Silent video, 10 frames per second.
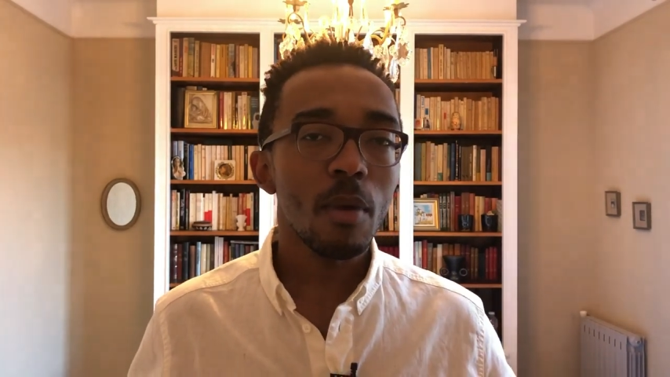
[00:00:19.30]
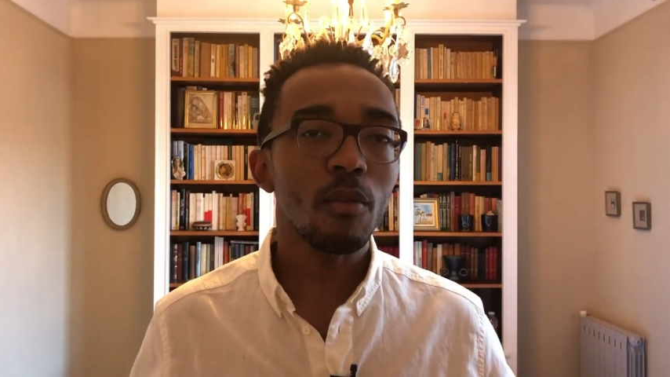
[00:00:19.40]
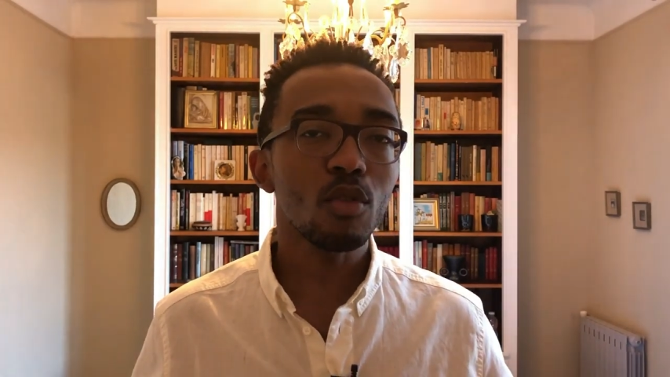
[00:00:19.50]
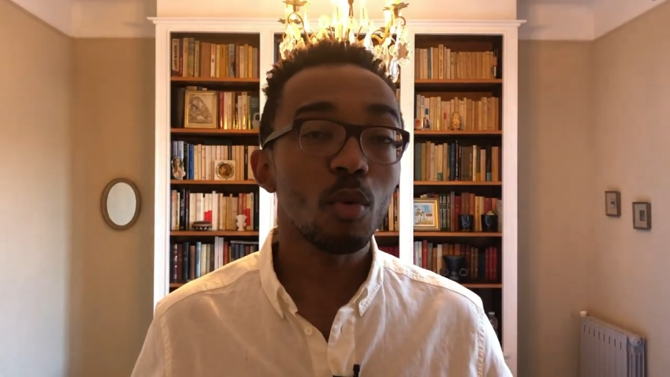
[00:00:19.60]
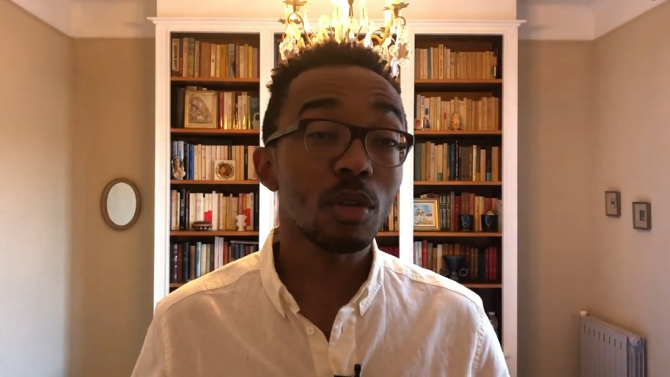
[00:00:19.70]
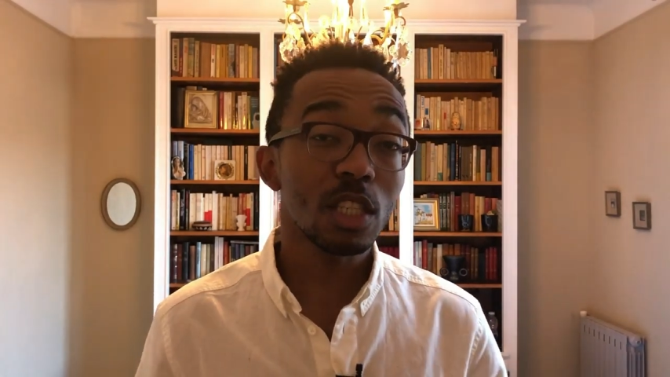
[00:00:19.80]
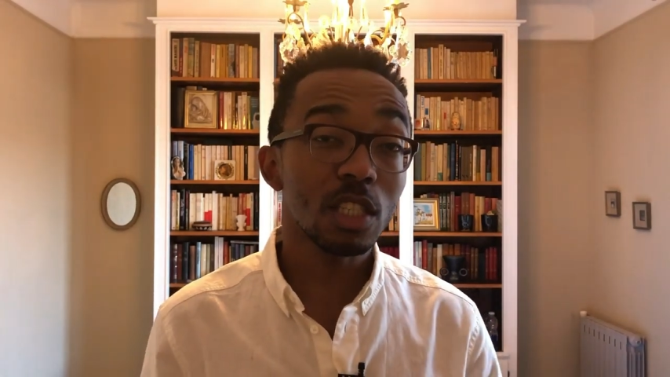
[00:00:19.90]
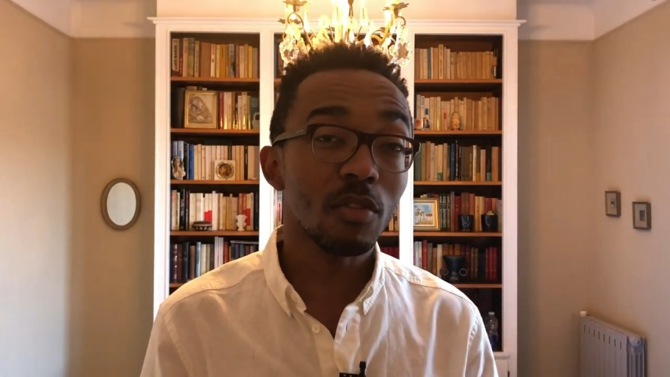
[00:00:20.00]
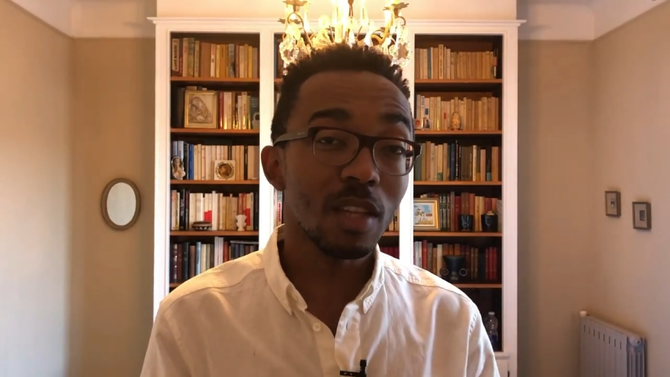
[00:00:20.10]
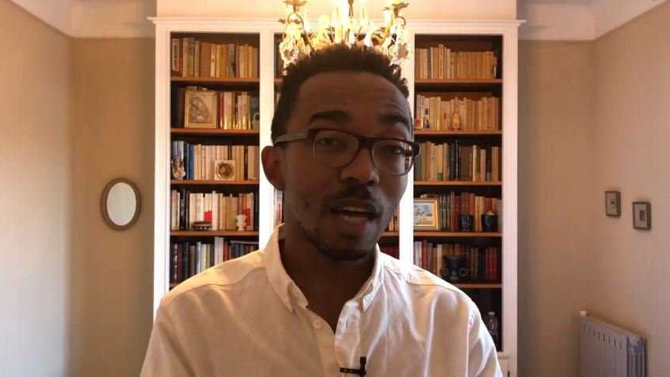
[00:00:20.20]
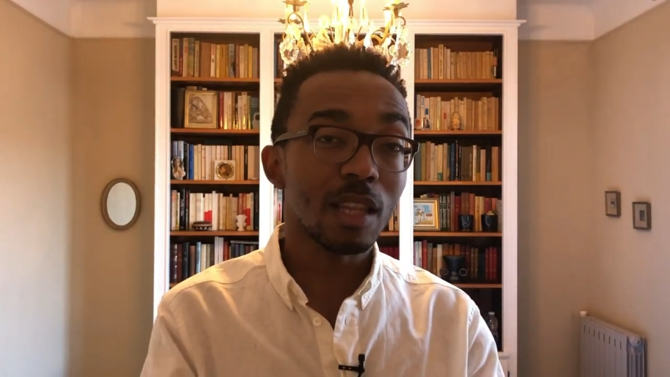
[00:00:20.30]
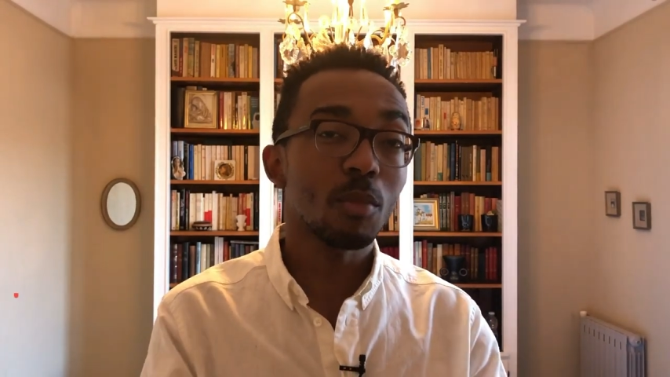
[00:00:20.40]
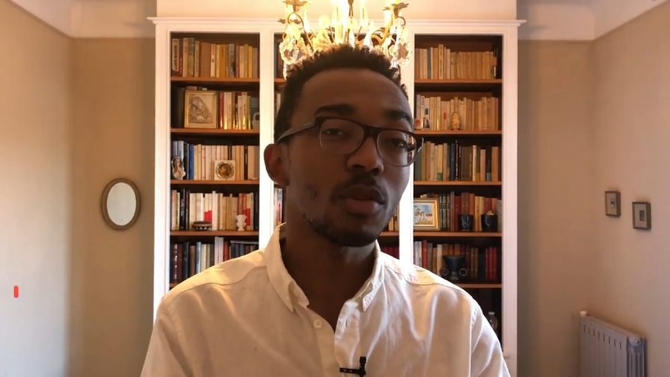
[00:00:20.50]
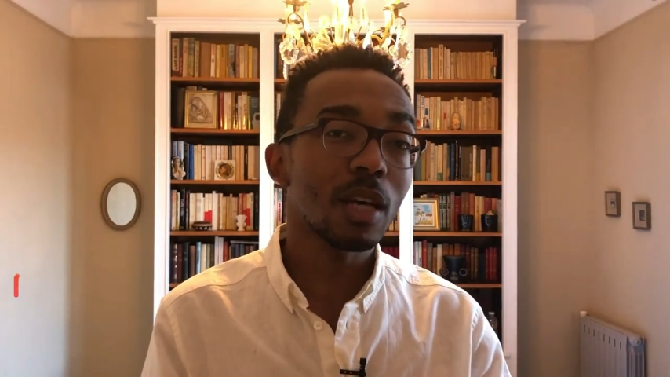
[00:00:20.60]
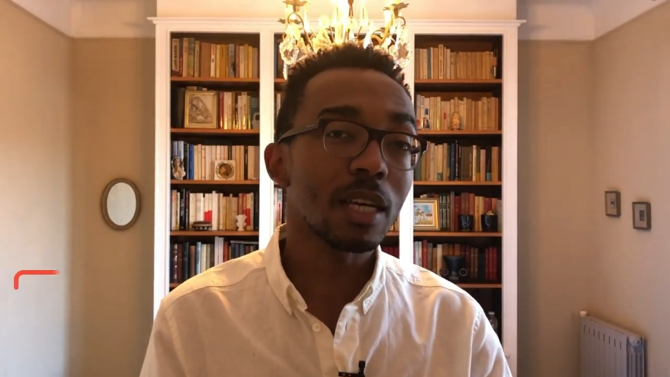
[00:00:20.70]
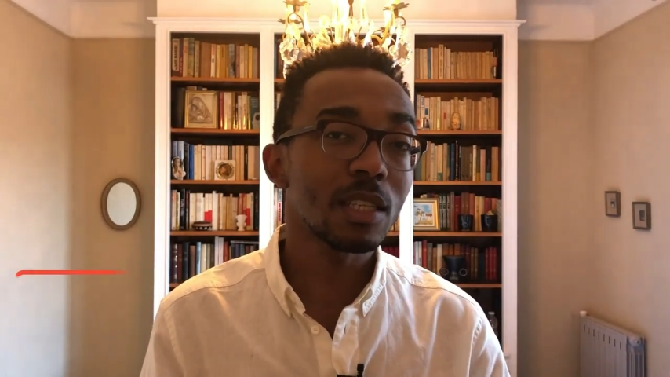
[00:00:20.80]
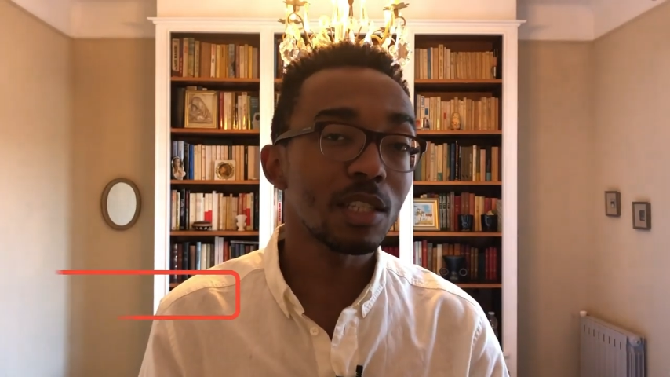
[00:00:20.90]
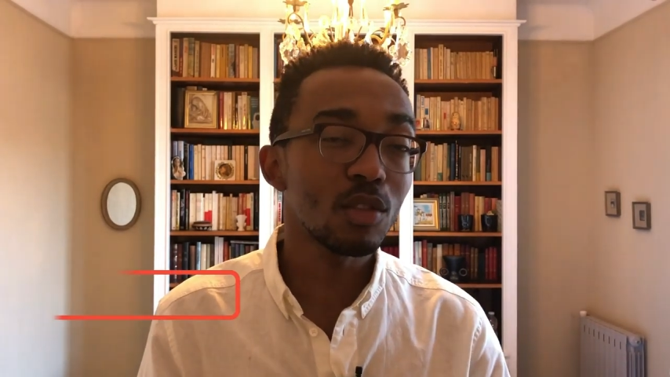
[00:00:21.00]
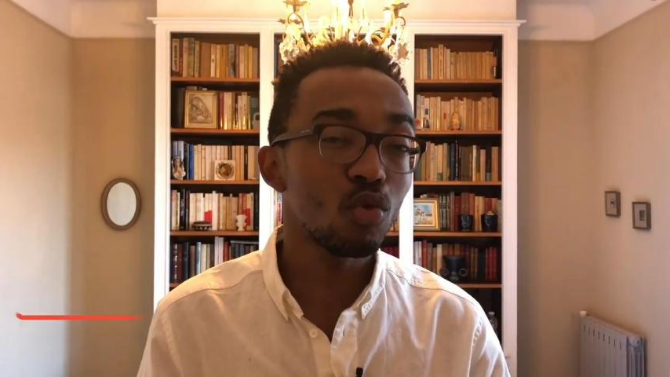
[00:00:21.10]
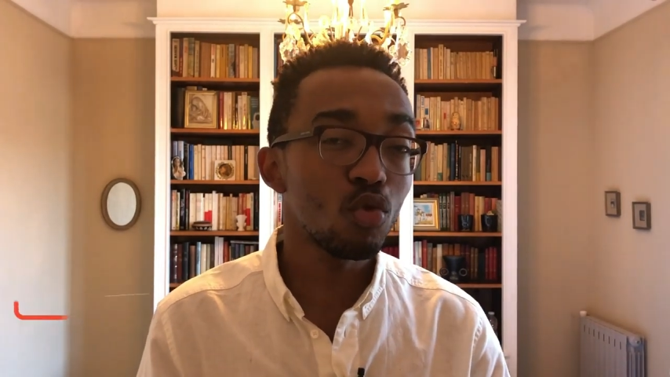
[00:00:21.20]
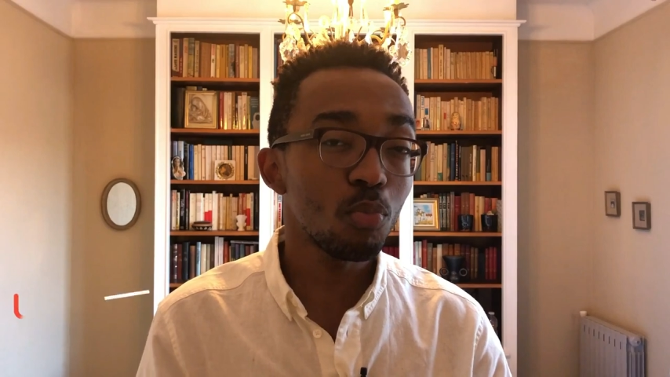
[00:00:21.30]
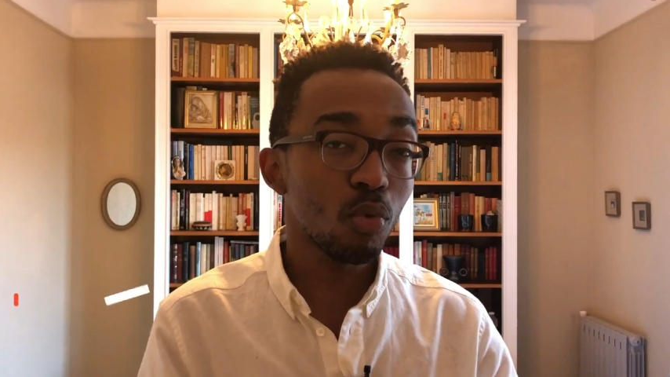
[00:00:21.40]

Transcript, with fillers: Mais avant de commencer, je t'invite à t'abonner à cette chaîne YouTube